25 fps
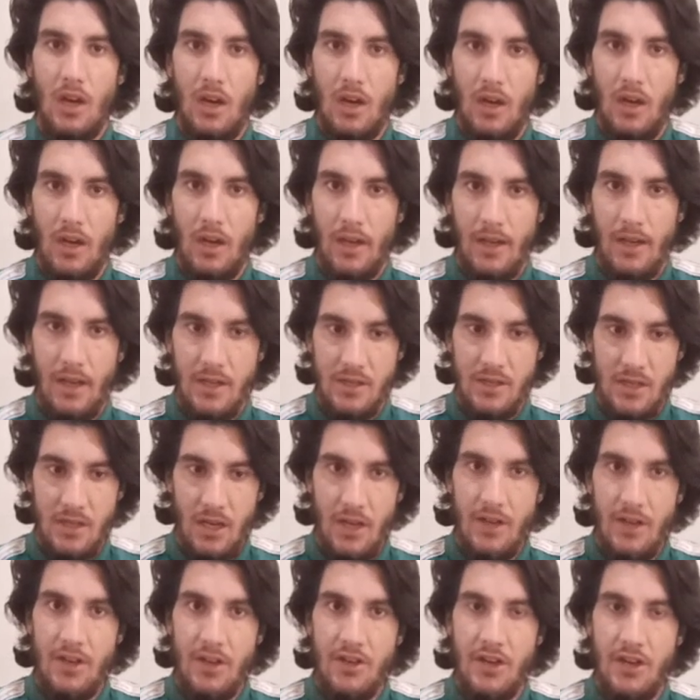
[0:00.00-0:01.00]
एक
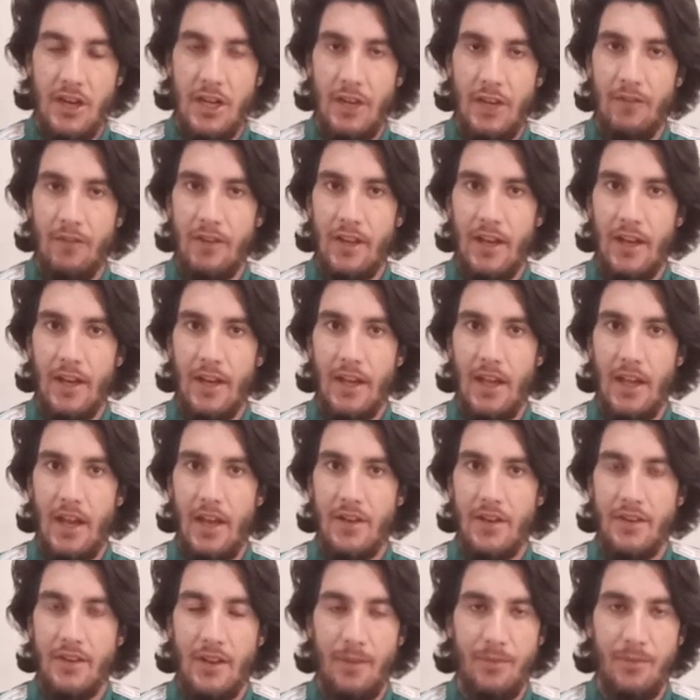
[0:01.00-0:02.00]
अच्छा इनिशिएटिव लिया गया
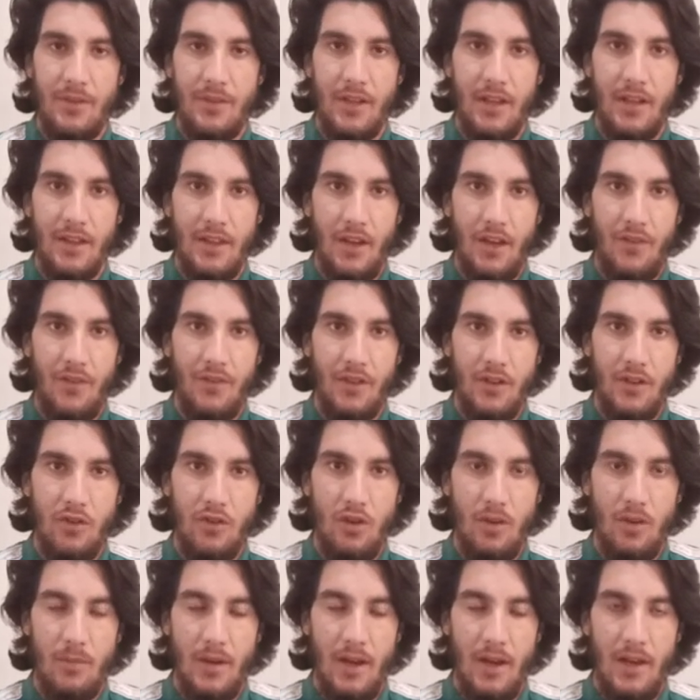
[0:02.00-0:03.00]
है जीएमसी की तरफ से
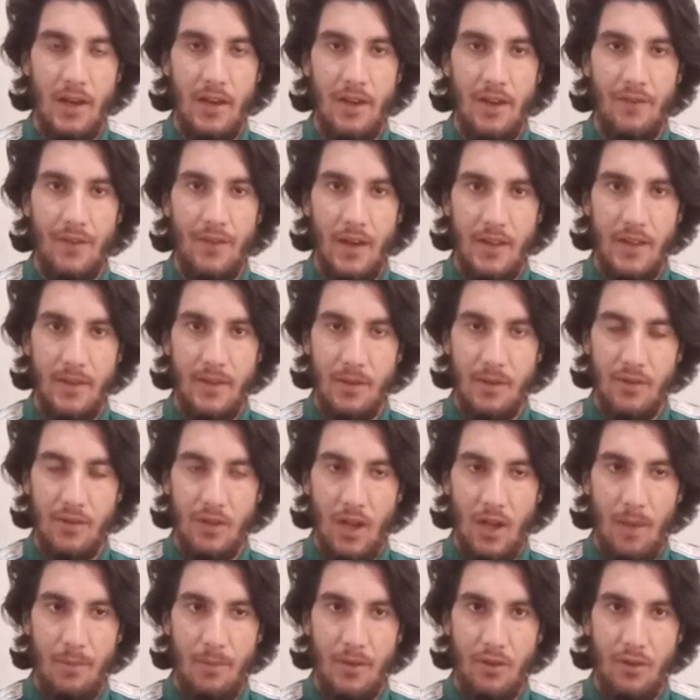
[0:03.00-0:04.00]
जो हमारे लिए फ़ायदेमंद
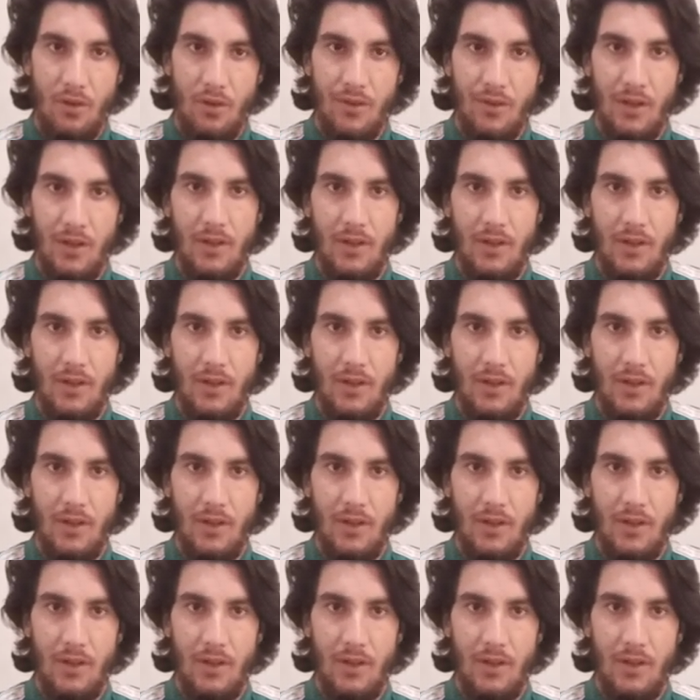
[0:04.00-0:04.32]
साबित हो